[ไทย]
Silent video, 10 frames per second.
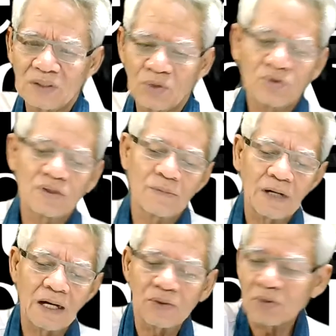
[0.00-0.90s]
คุณทำ
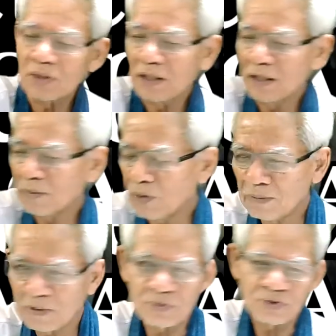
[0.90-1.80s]
งานตรงนี้ รับความ
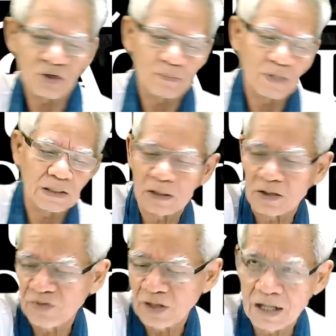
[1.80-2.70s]
รับผิดชอบมาตลอด
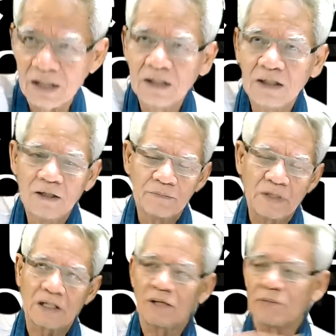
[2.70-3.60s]
เวลาไม่
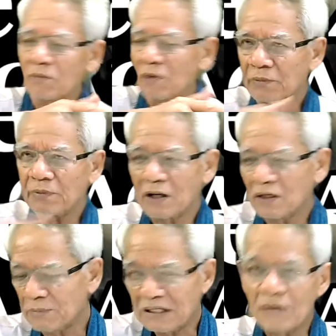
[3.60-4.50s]
เคยบอกว่าหนุ่มฝ้ายเขา
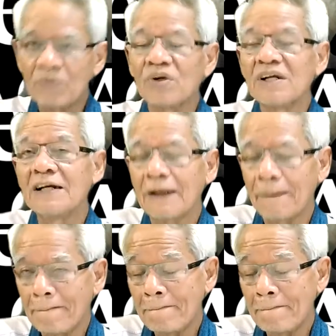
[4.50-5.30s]
จะบรรยายพวกนี้ครับ